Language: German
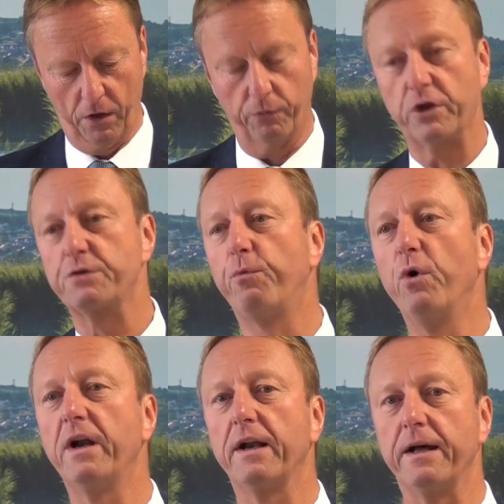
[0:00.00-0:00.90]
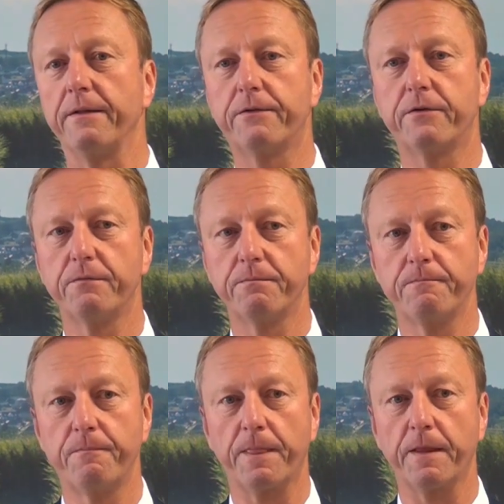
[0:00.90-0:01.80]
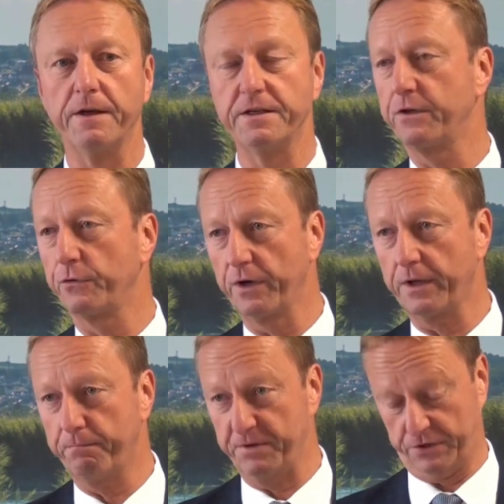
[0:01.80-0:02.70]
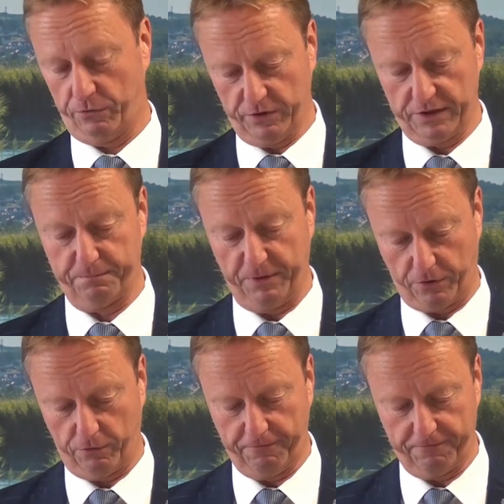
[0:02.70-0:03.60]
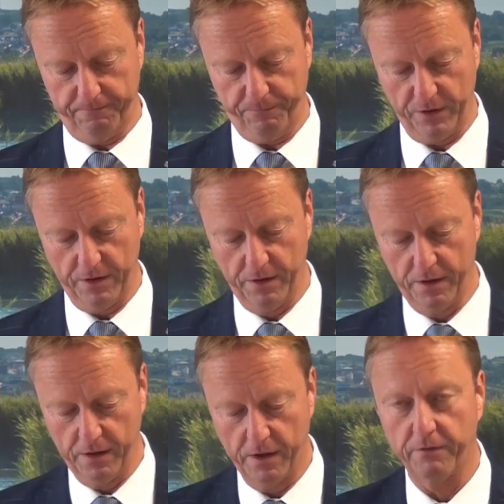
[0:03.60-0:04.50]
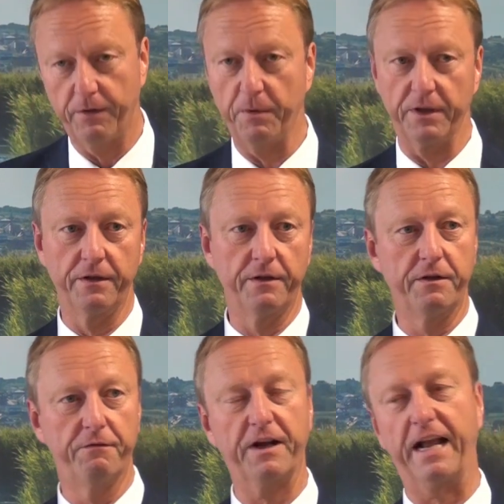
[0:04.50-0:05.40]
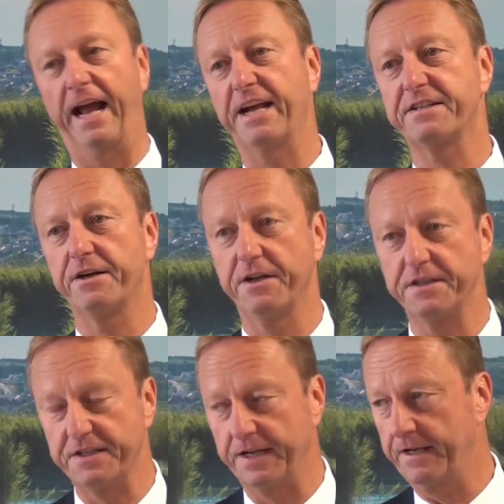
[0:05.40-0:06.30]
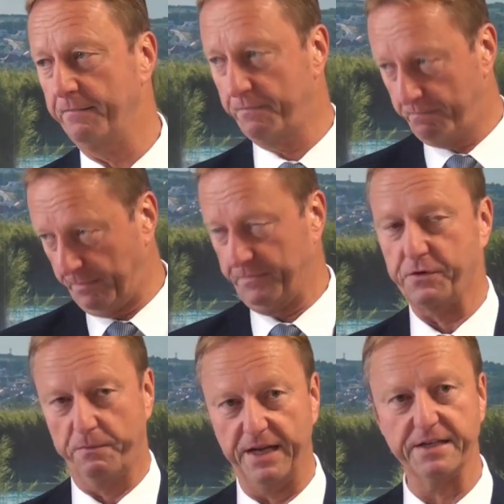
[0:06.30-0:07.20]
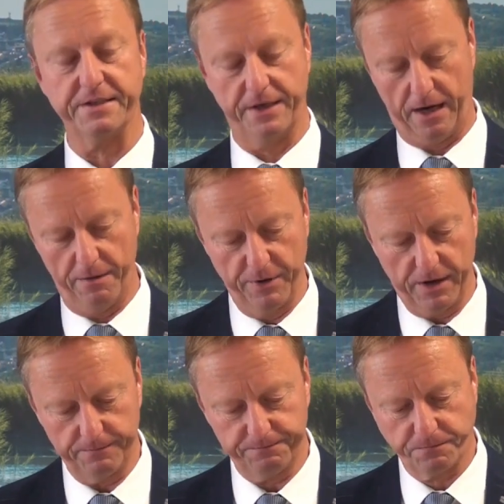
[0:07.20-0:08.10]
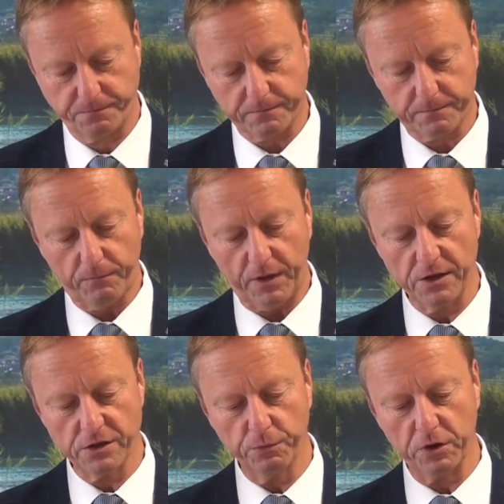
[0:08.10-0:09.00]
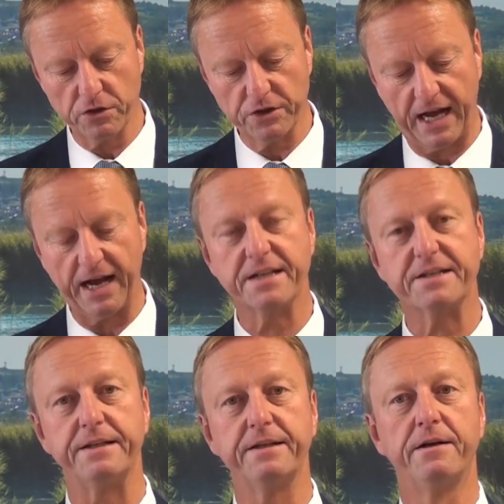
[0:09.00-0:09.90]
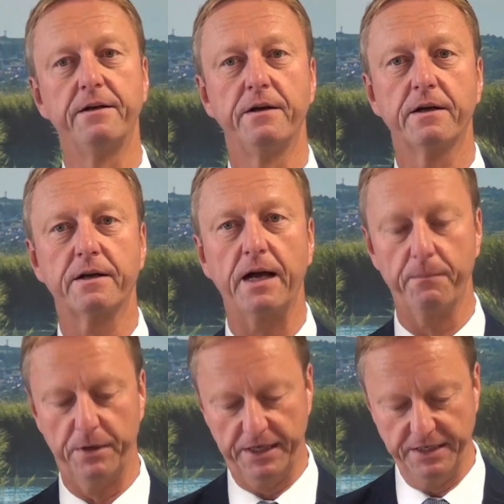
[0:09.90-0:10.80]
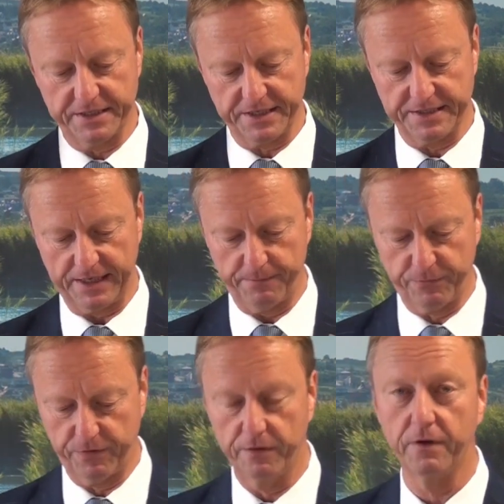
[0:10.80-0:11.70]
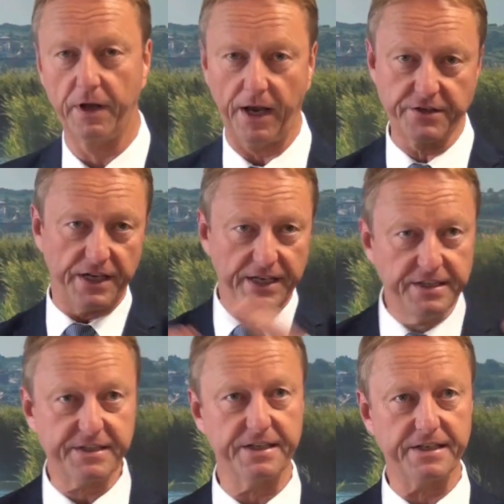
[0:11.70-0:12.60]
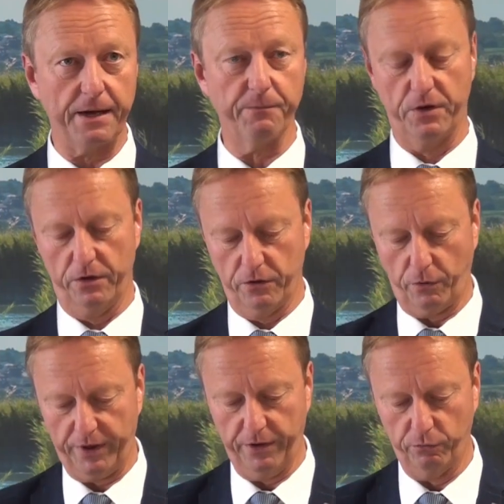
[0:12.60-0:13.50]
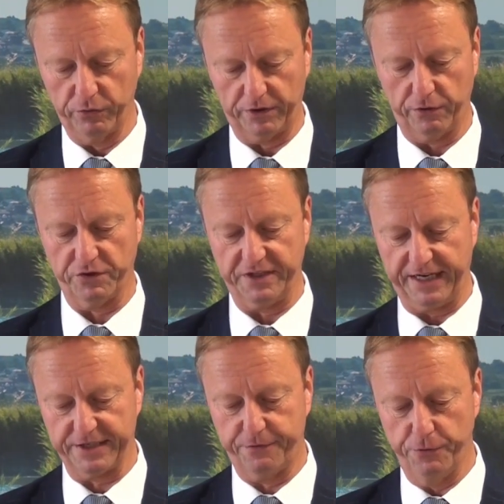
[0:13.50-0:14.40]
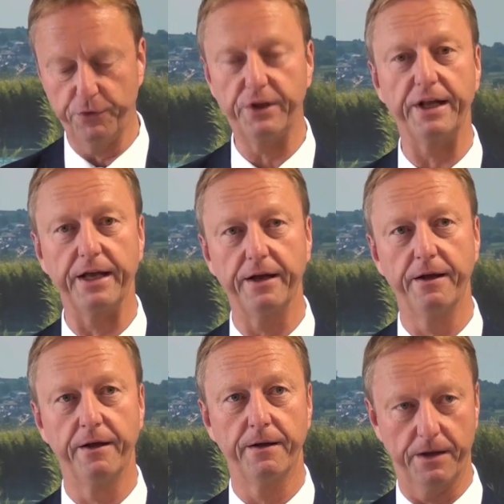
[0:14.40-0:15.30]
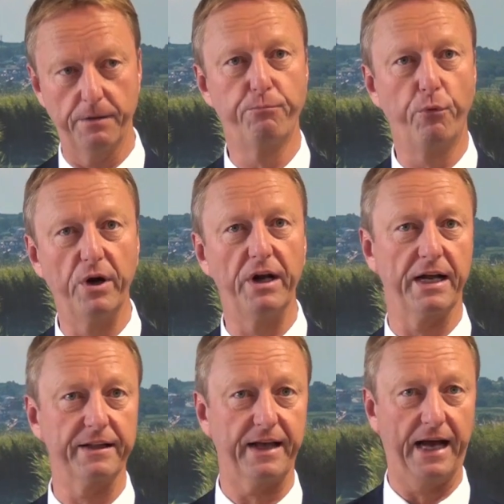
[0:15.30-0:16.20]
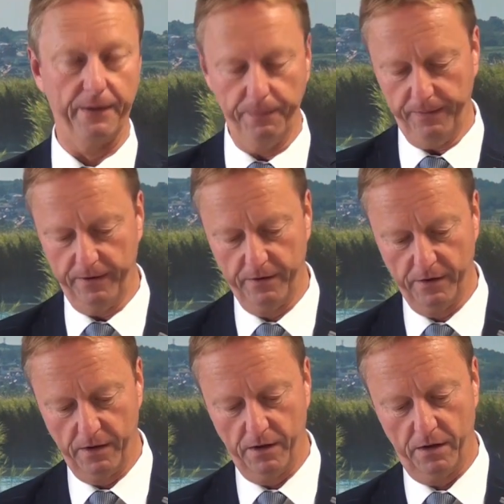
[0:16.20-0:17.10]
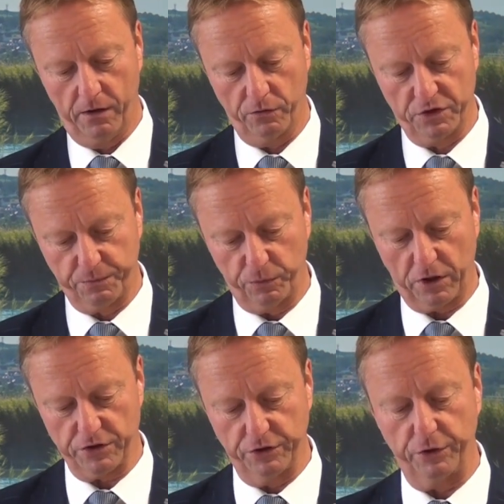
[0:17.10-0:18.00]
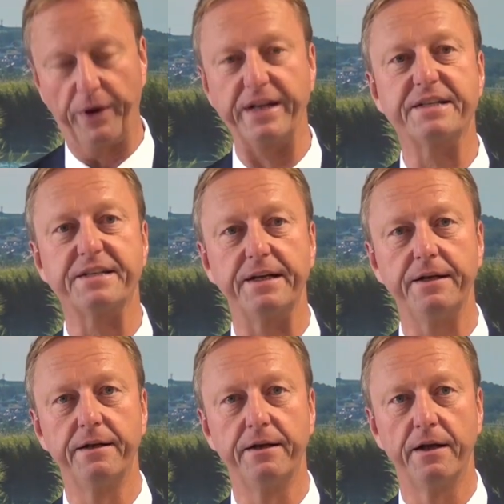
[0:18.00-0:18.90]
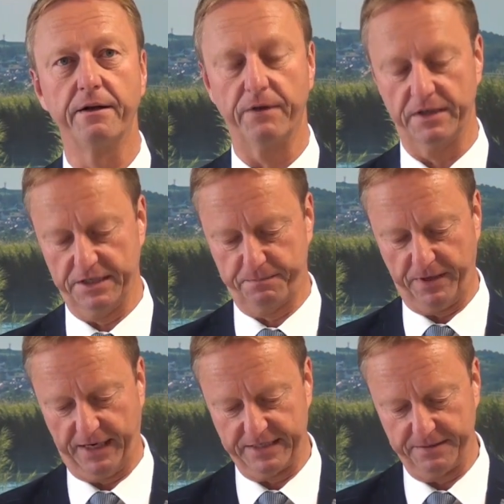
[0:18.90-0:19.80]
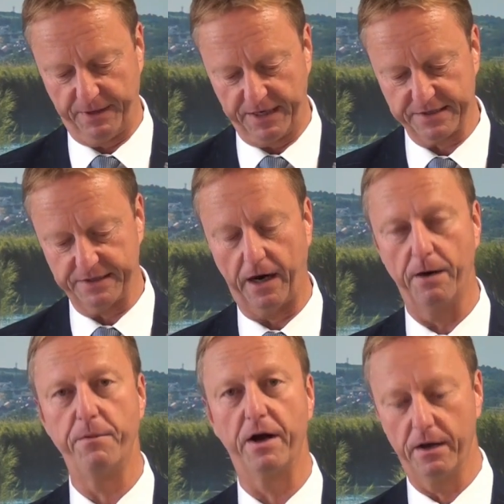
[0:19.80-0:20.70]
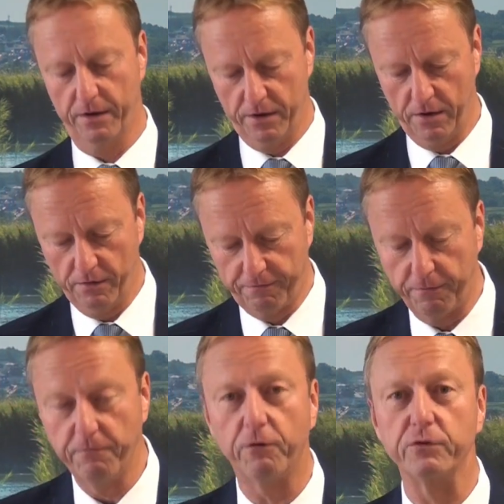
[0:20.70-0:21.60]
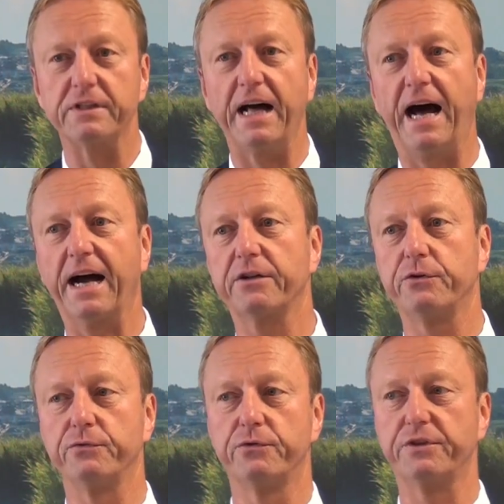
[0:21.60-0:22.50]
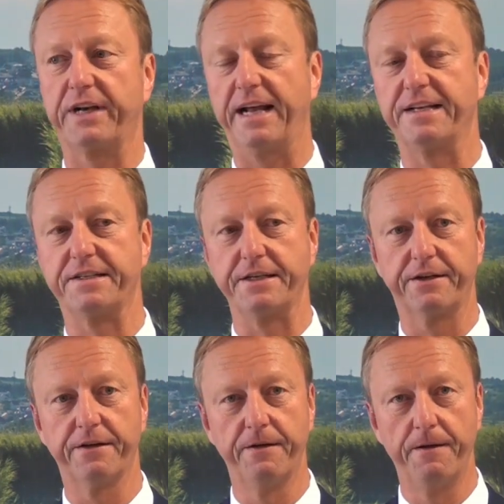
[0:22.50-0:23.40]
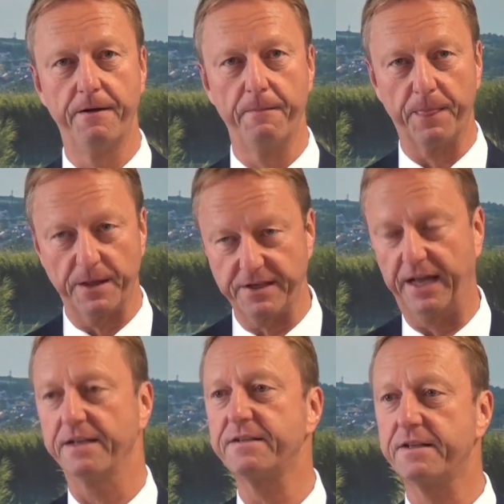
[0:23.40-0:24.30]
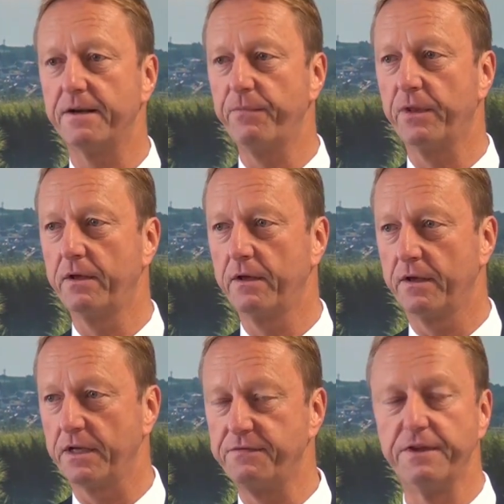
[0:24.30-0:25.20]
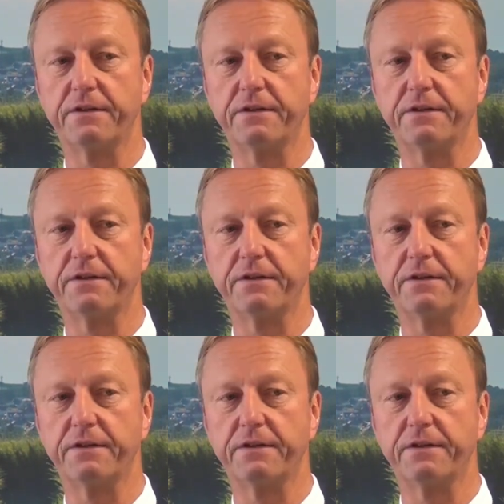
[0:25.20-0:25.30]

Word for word: Und das Burgenland ist natürlich besonders betroffen. Wenn man die Vergleichszahlen jetzt hernimmt zum ersten Halbjahr, 2018 kamen insgesamt, also insgesamt 906 Flüchtlinge im Burgenland an und 2019 waren es bereits im ersten Halbjahr 538. Das heißt, ähm, es